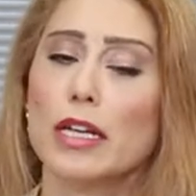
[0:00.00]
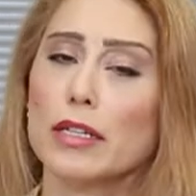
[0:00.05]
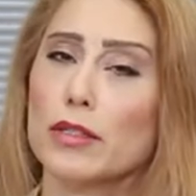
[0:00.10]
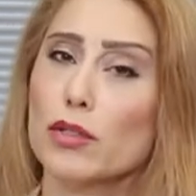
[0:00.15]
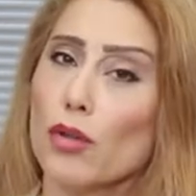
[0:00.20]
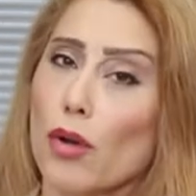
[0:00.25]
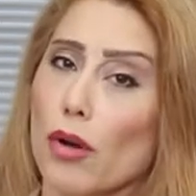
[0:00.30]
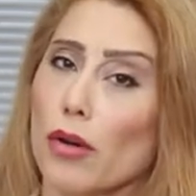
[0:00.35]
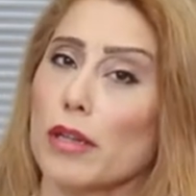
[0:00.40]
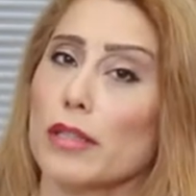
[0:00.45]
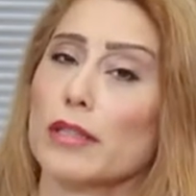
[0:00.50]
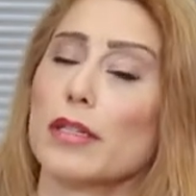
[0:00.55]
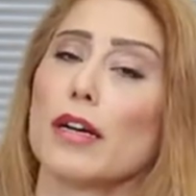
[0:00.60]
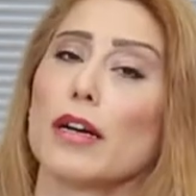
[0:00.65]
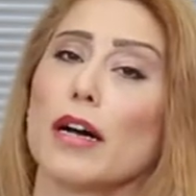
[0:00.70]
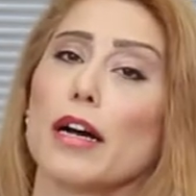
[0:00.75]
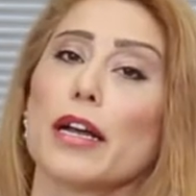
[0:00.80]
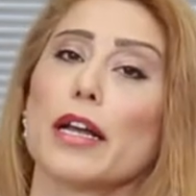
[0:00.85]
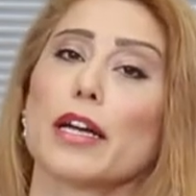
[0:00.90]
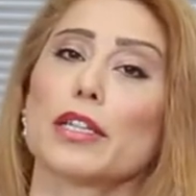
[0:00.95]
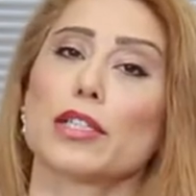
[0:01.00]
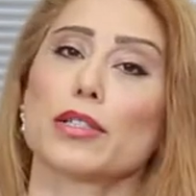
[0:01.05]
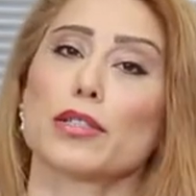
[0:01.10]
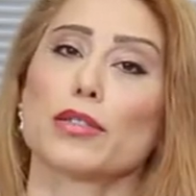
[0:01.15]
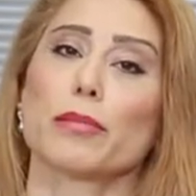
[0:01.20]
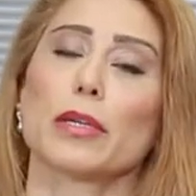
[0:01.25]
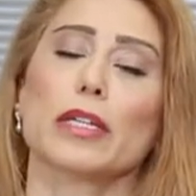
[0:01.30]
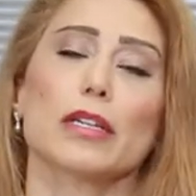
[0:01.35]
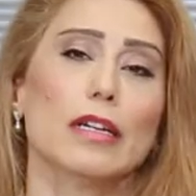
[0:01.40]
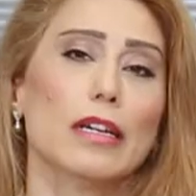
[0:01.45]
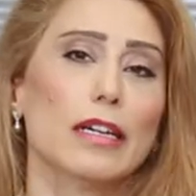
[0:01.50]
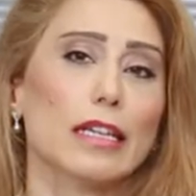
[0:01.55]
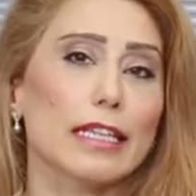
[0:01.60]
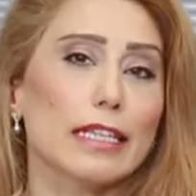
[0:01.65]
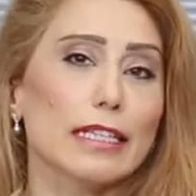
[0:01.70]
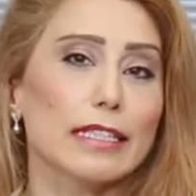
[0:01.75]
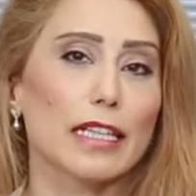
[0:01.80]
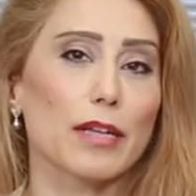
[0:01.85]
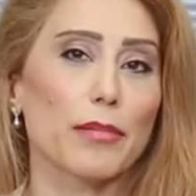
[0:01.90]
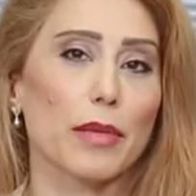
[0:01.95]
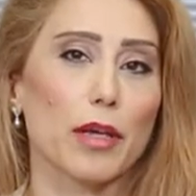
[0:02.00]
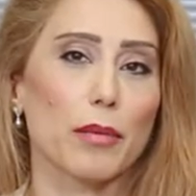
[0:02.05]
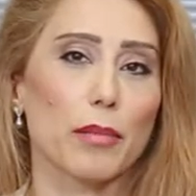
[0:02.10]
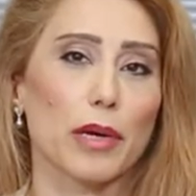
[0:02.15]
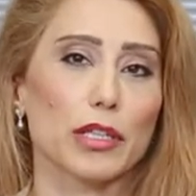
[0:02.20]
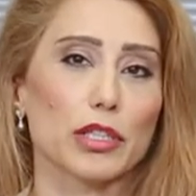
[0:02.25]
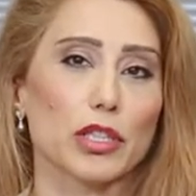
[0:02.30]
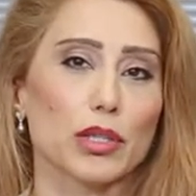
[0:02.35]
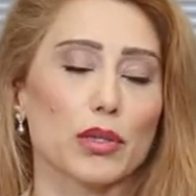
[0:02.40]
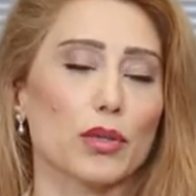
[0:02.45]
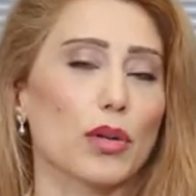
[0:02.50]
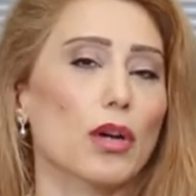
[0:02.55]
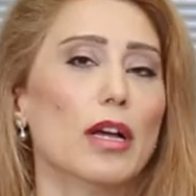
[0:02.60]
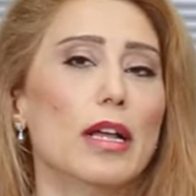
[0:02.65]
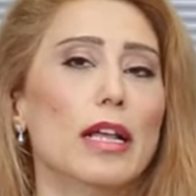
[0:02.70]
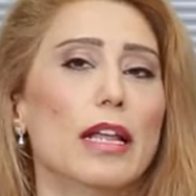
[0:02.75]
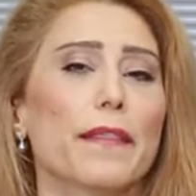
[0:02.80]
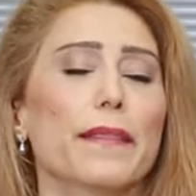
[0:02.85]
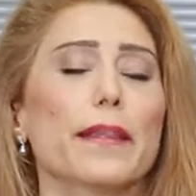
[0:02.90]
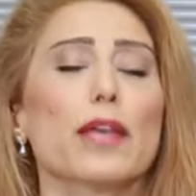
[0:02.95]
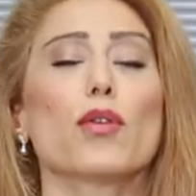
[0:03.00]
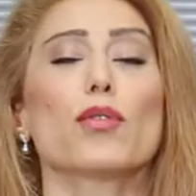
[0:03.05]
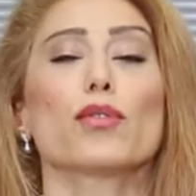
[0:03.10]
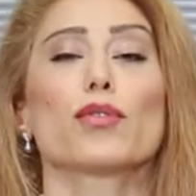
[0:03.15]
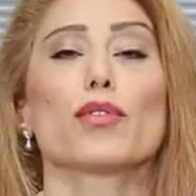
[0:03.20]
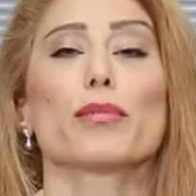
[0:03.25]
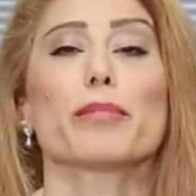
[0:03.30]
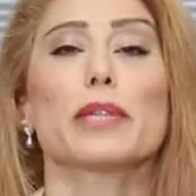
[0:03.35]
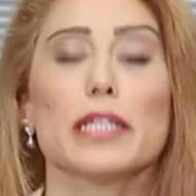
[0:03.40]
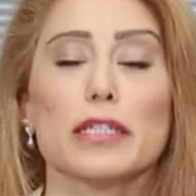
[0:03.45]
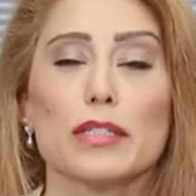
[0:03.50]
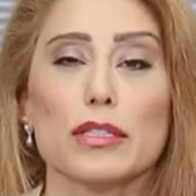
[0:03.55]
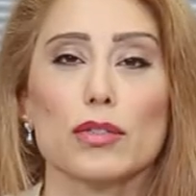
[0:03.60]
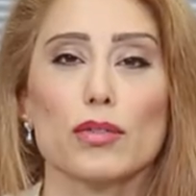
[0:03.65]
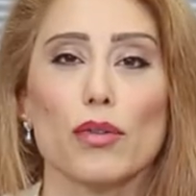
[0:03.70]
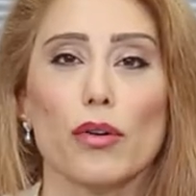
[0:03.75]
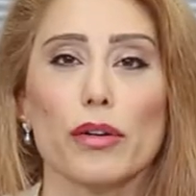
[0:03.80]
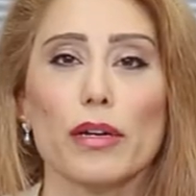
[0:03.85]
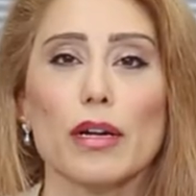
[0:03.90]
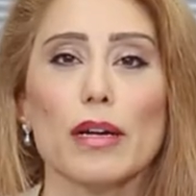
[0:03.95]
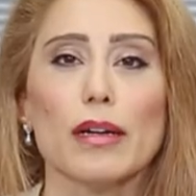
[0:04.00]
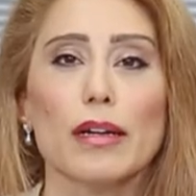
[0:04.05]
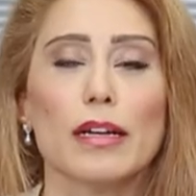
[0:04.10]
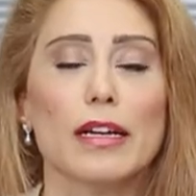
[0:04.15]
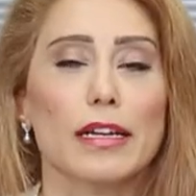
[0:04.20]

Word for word: Sonra da araştırmayı izlemeye başlıyor. Ne oluyor bir yıl sonra?